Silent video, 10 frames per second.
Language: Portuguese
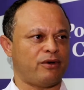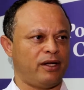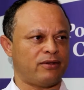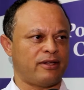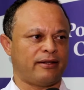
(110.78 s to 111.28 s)

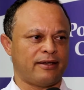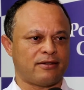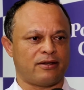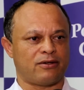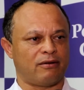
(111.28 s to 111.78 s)
violentos letais
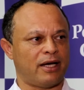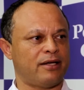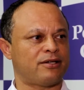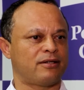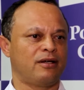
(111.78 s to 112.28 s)

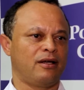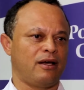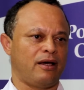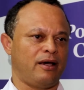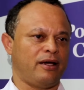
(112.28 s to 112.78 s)
intencionais
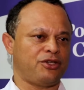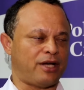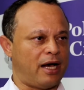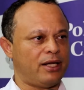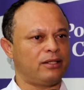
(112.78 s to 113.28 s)
é,
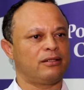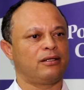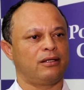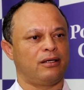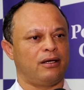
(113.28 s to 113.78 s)
diária,
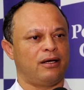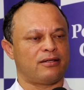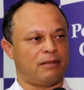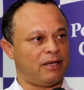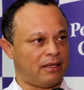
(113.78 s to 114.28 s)
é,
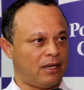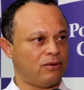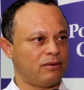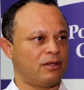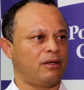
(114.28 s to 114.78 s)

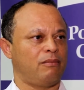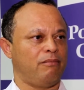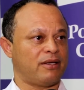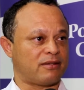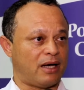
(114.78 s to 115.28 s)
semanal,
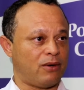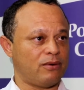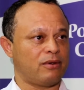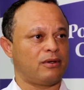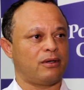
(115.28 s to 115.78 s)

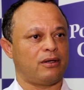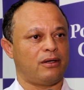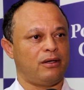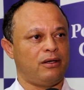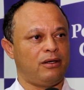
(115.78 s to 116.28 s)
mensal
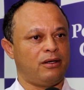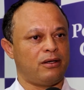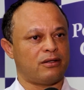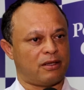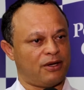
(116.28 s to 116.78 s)

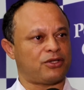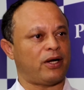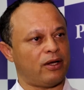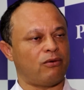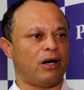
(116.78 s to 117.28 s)
e
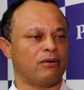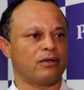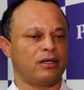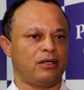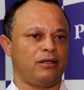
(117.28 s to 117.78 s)
semestral e anual.
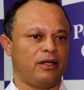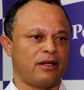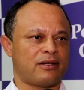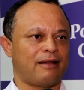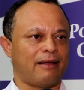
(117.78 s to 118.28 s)
E dentro
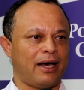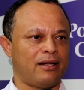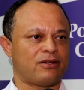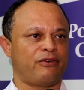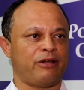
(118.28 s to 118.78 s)
dessa
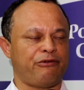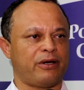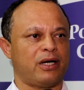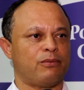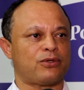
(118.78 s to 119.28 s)
análise,
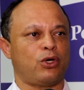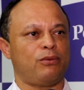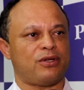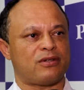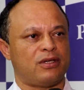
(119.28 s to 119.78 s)
verificamos que o
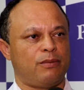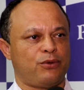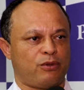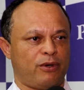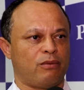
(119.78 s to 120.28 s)

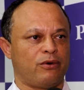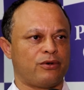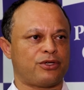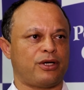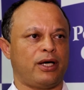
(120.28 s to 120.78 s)
município de
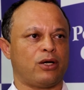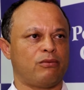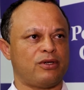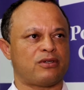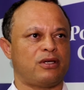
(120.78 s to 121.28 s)
Belmonte era o
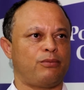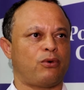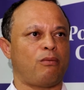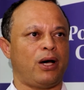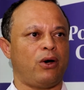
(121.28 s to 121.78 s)
município
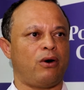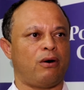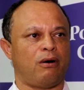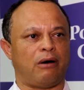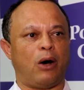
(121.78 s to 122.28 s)
com
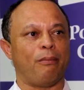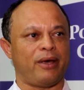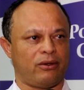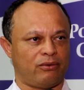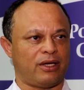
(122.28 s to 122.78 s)
maior
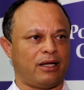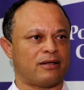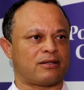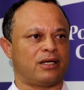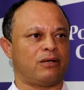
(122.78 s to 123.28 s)
aumento em
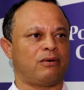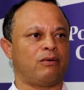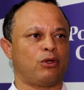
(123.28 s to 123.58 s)
relação ao